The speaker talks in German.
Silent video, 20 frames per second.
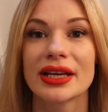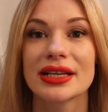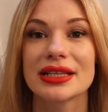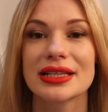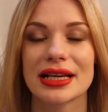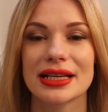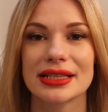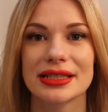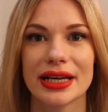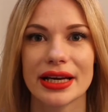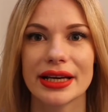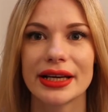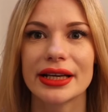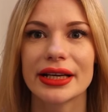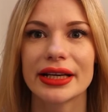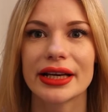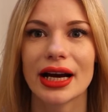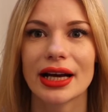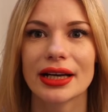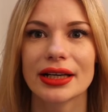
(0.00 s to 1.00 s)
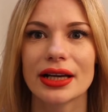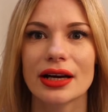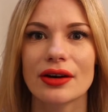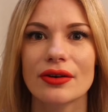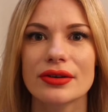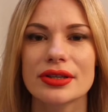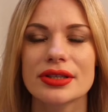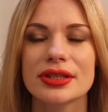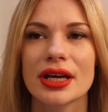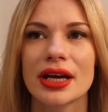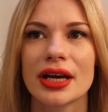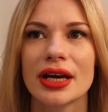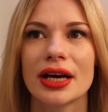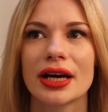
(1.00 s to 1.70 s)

sah sehr elegant aus,